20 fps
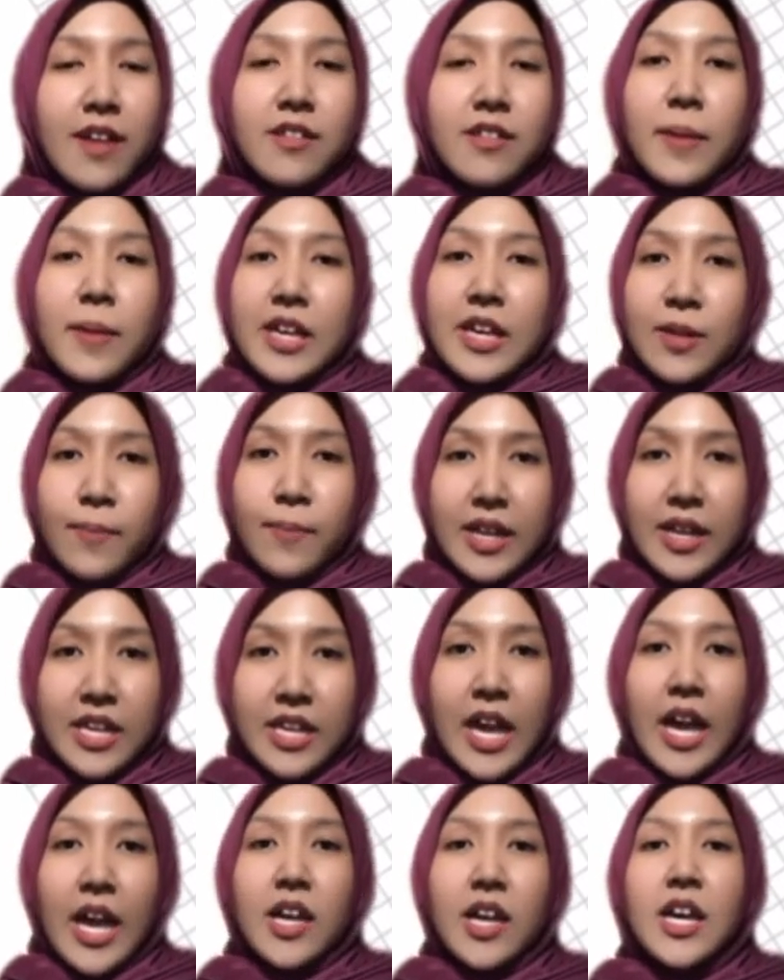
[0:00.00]
yang semakin
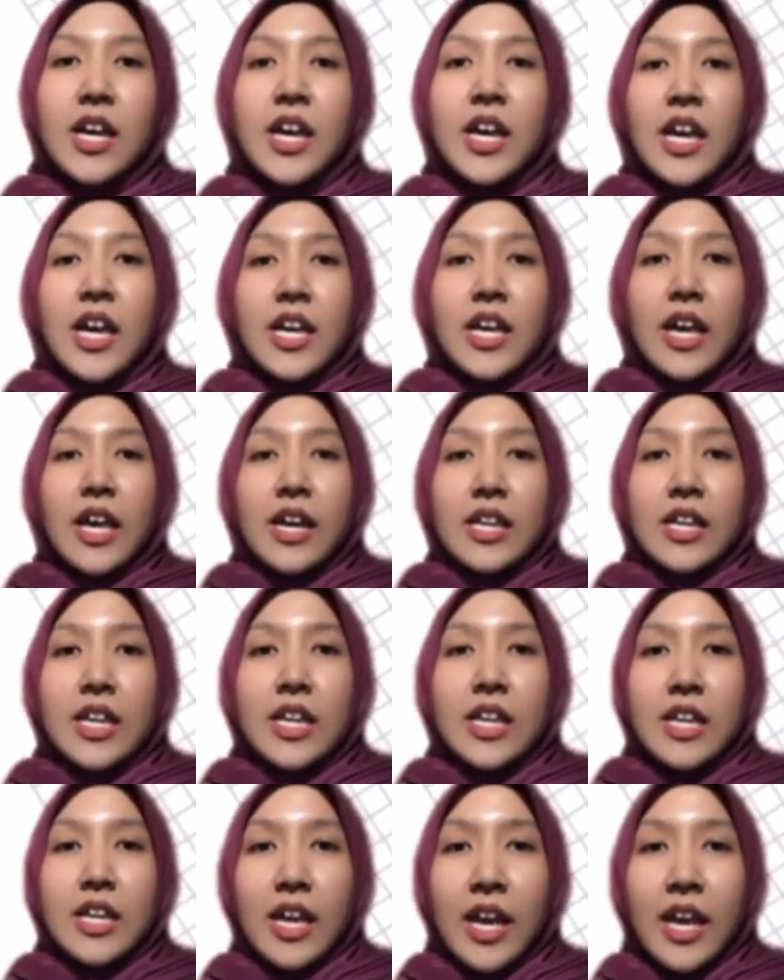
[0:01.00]
banyak. Yang
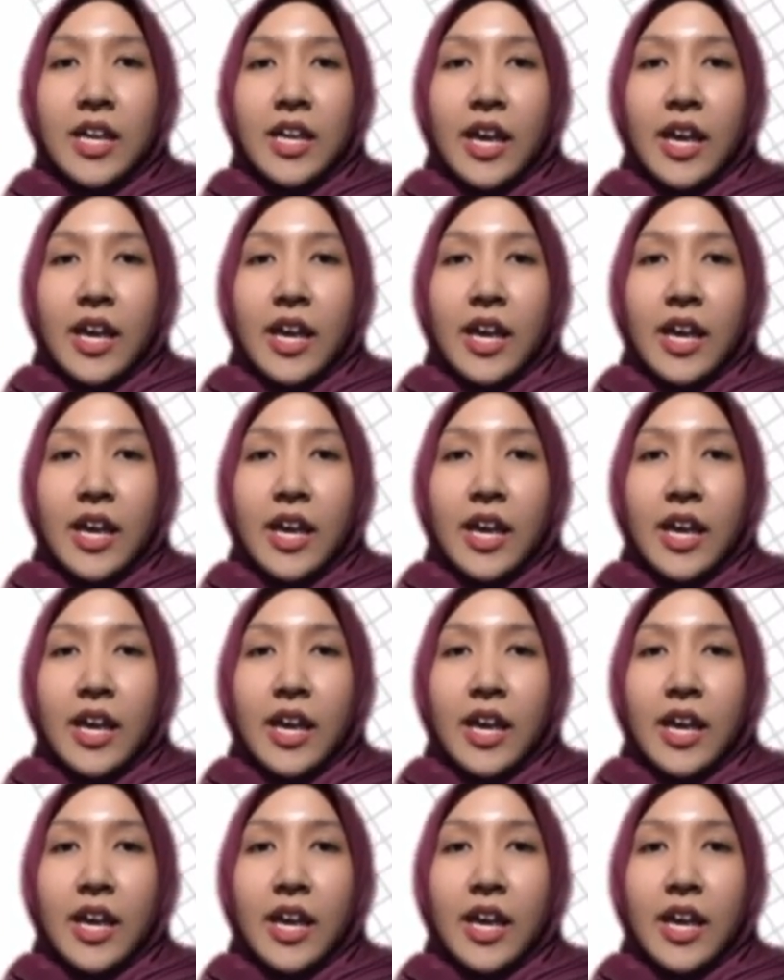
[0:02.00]
ketiga,